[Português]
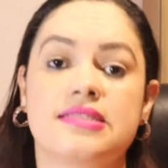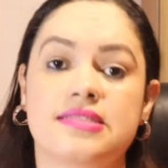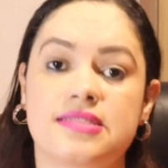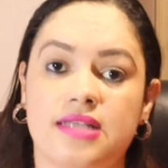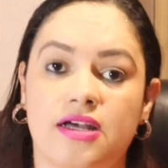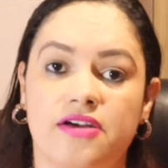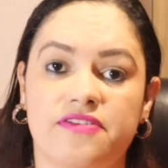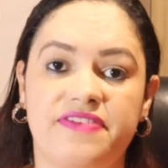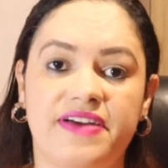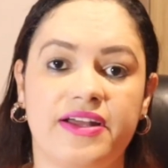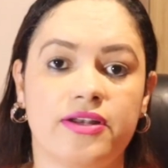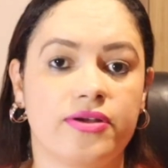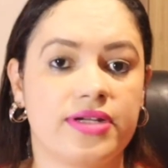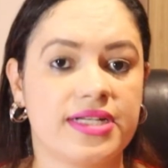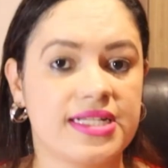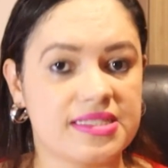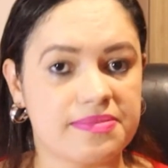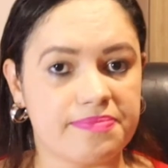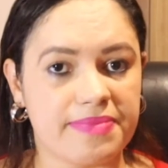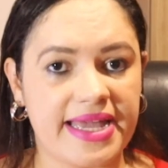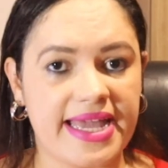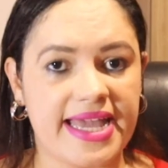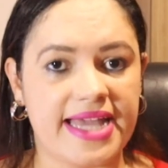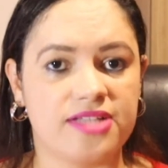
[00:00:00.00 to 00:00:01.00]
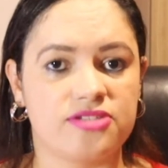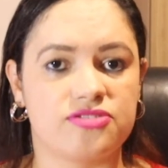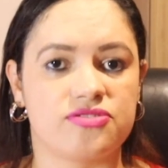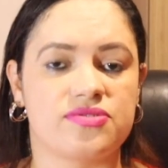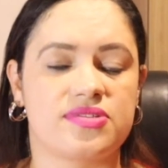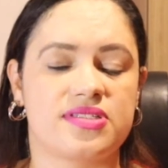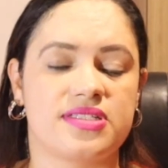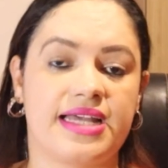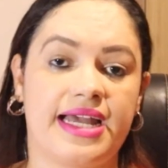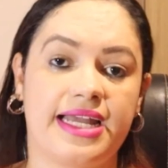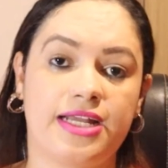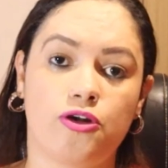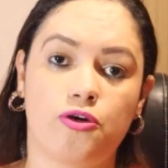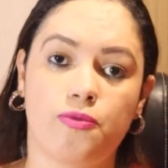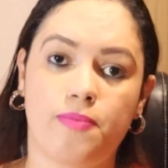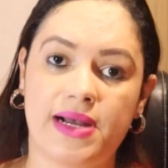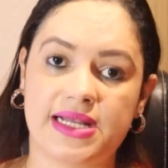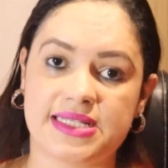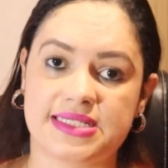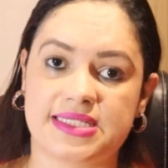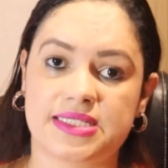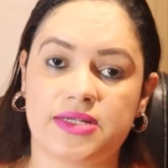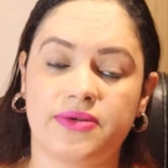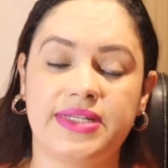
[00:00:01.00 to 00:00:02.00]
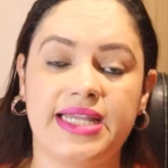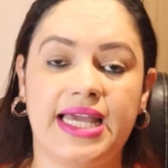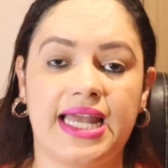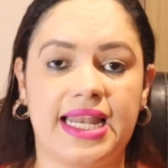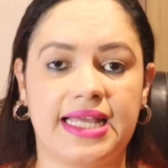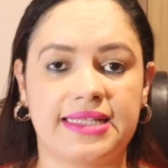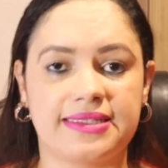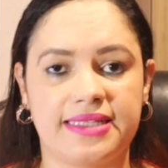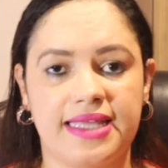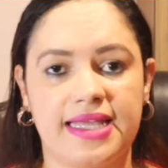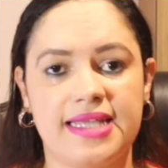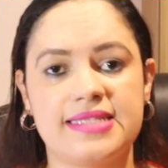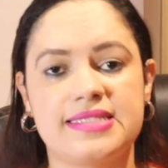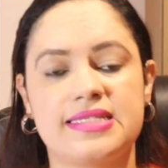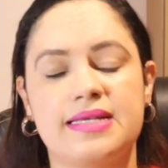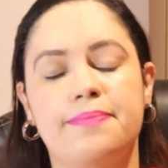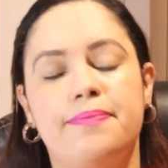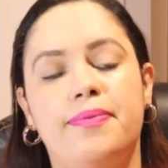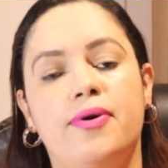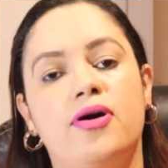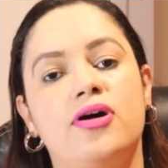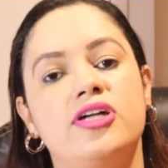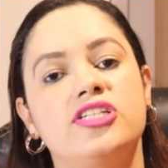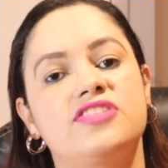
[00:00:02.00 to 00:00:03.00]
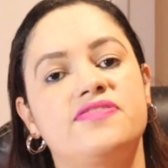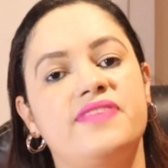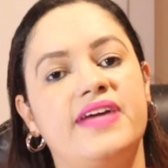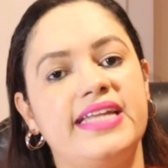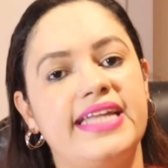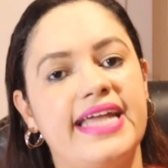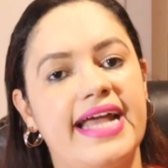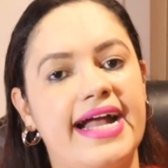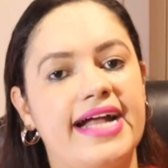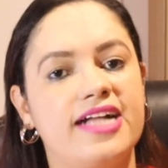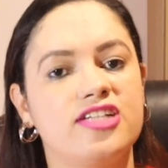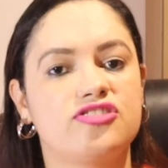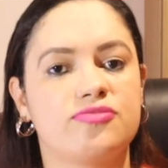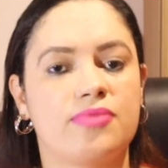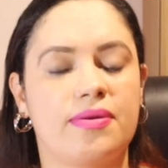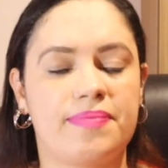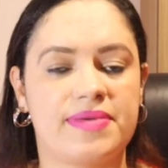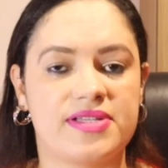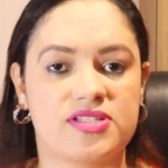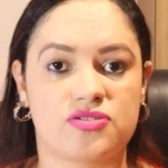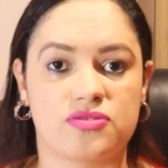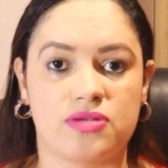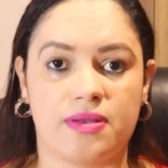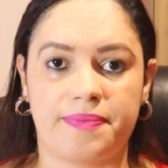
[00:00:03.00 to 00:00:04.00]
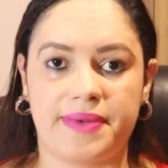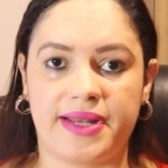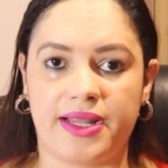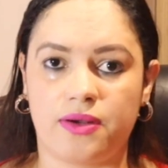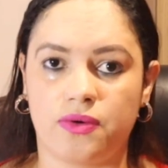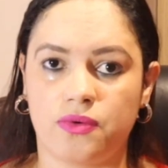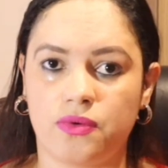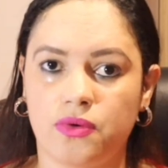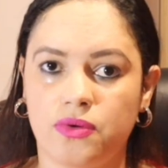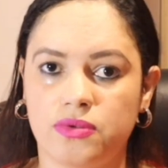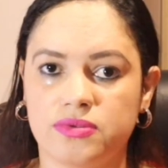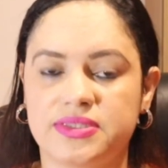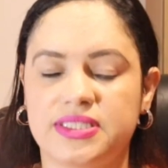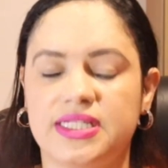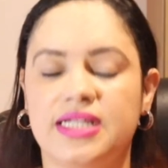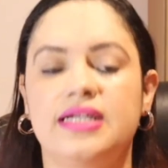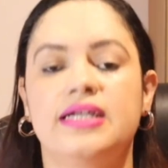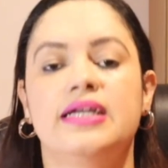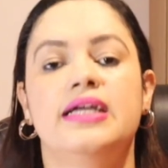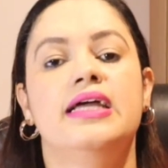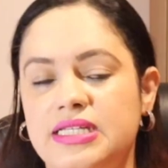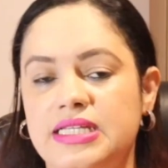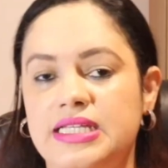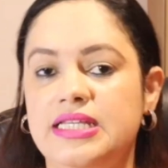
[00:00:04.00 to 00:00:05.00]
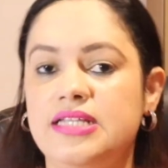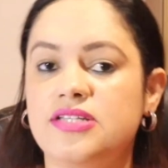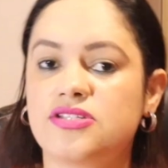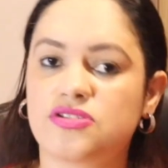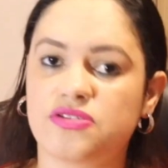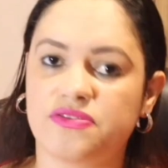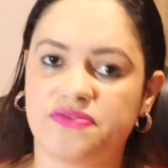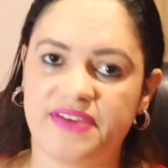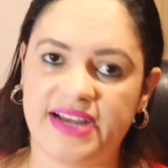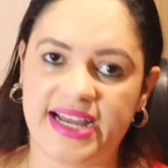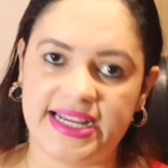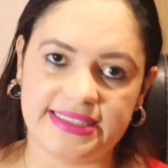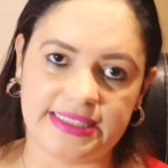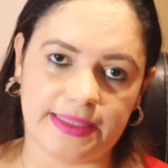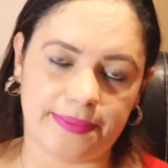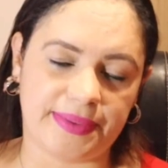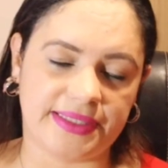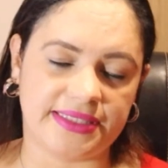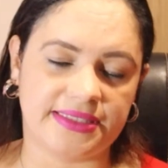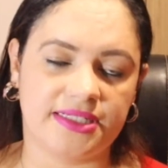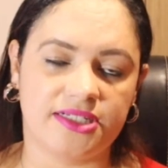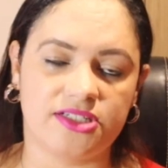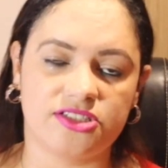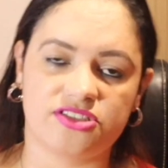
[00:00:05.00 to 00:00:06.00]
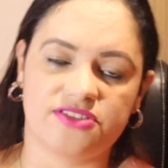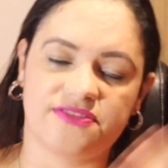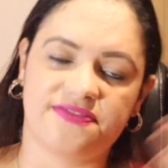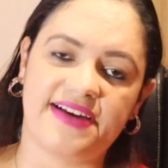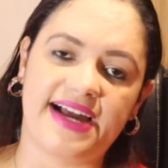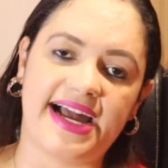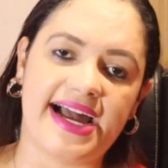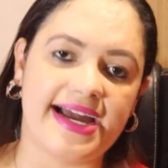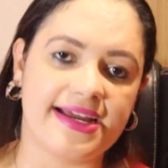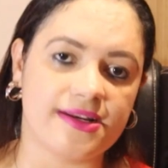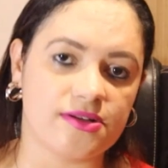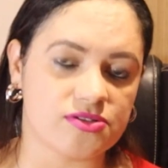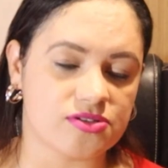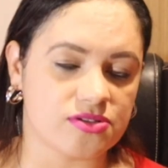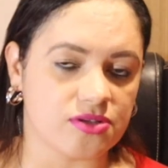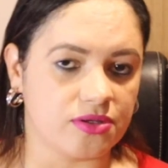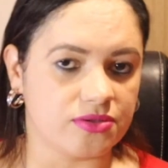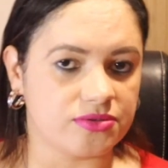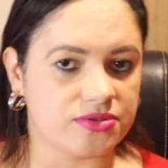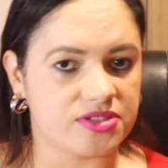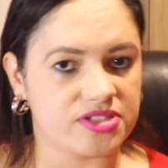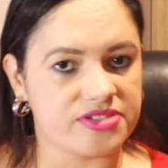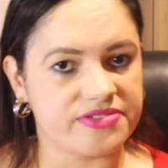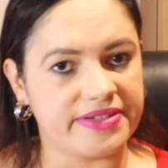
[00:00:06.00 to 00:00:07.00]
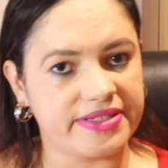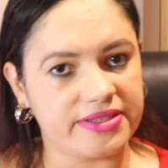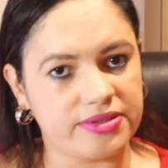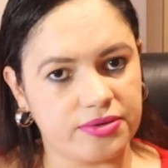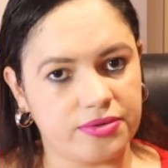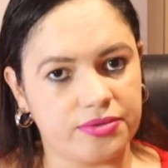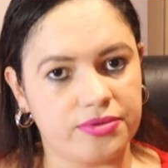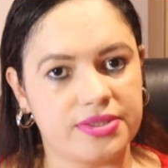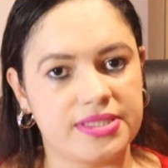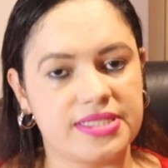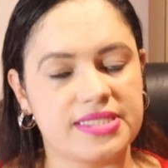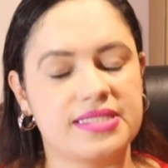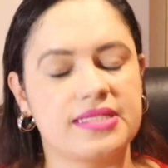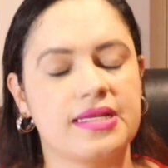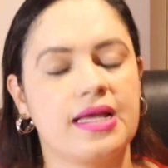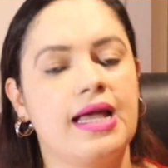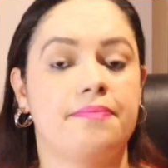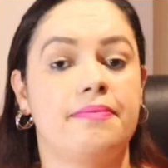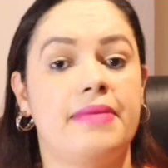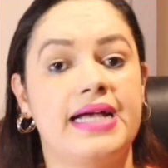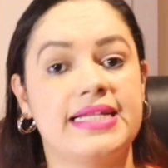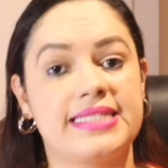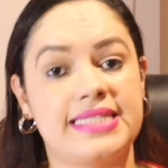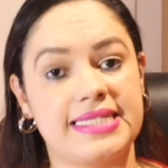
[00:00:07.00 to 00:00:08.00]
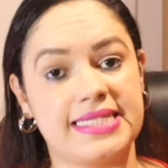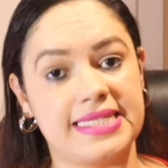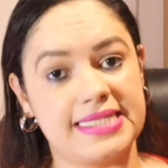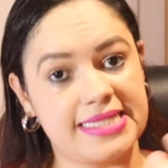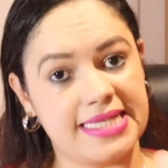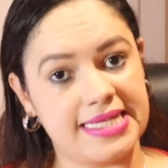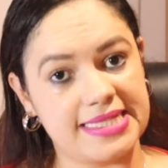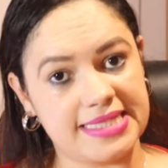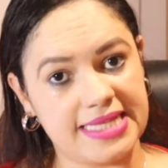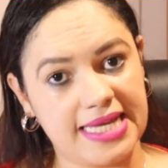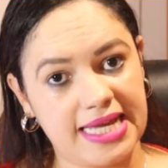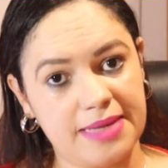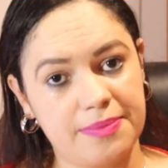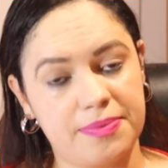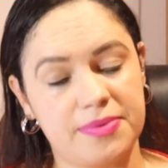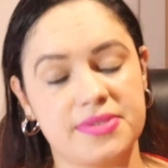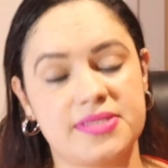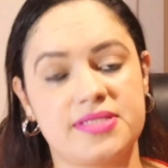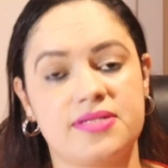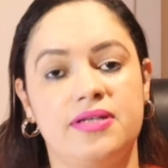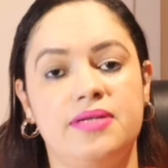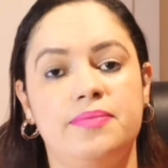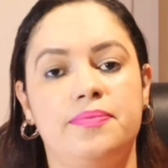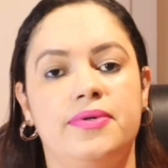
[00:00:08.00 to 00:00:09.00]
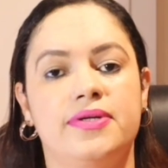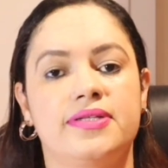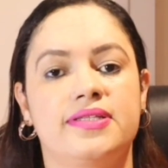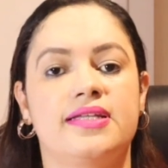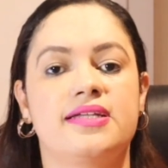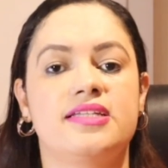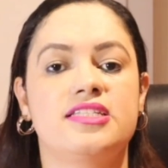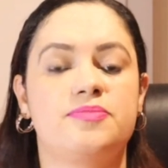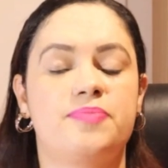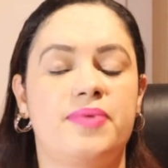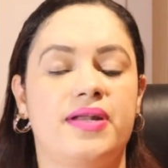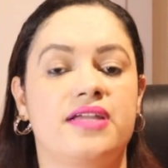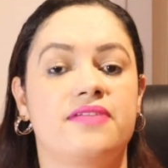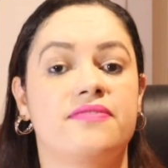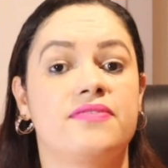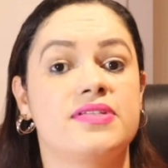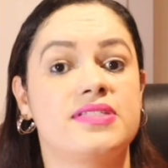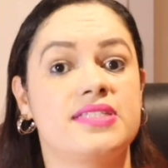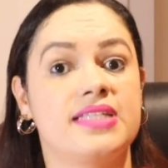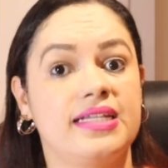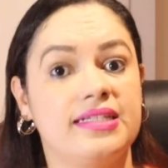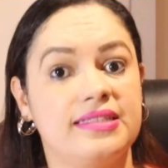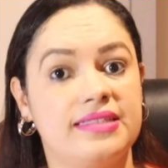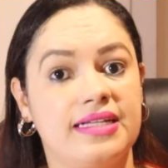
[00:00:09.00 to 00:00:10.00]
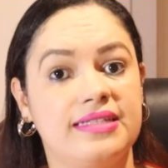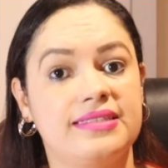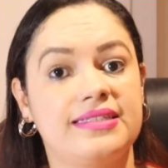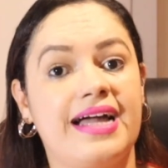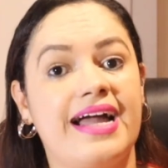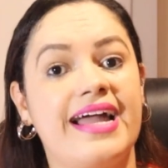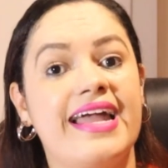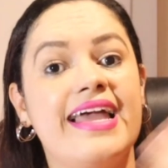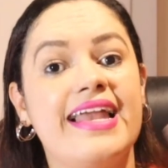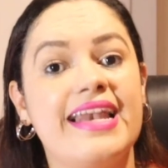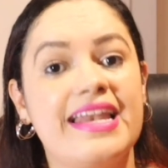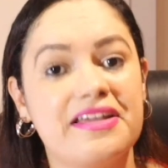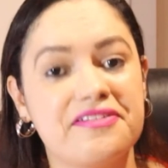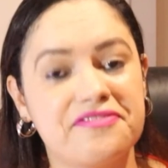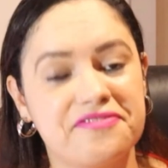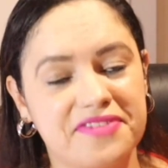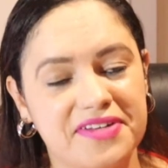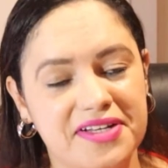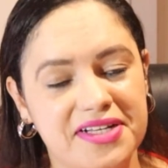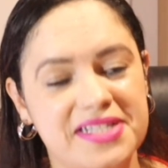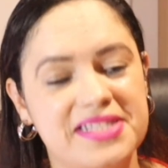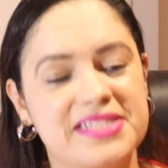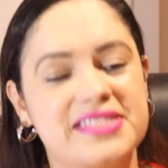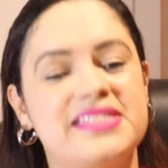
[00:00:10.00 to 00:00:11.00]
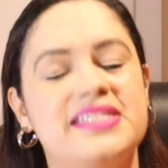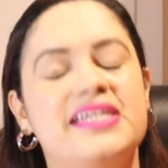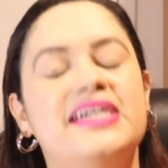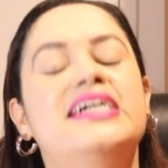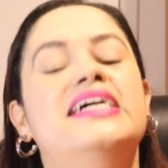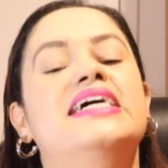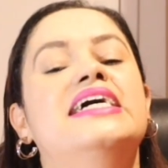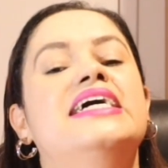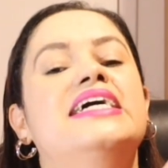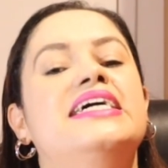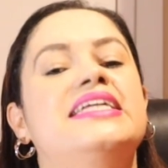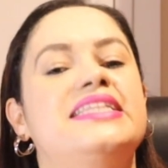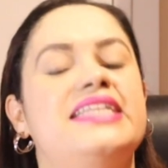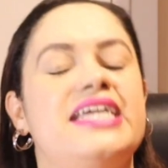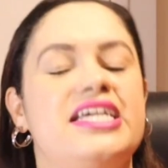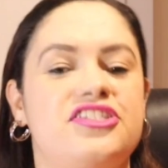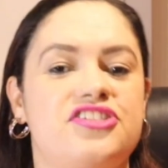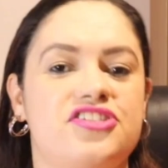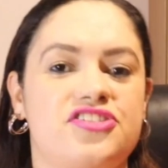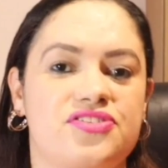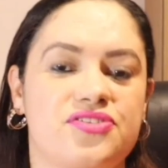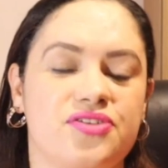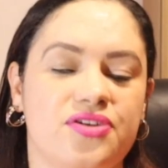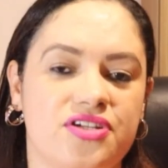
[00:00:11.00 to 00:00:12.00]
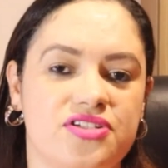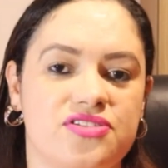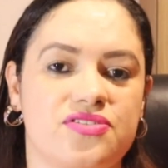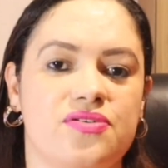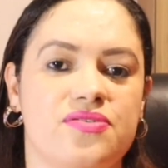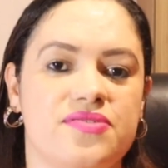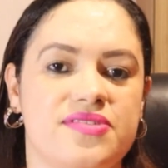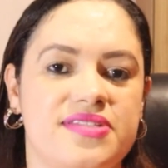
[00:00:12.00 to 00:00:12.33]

são valores médios. A incubação e a latência pode variar de uma pessoa para outra e isso vai depender de vários outros fatores. Mas esses exemplos são importantes para que você entenda a relevância destes dois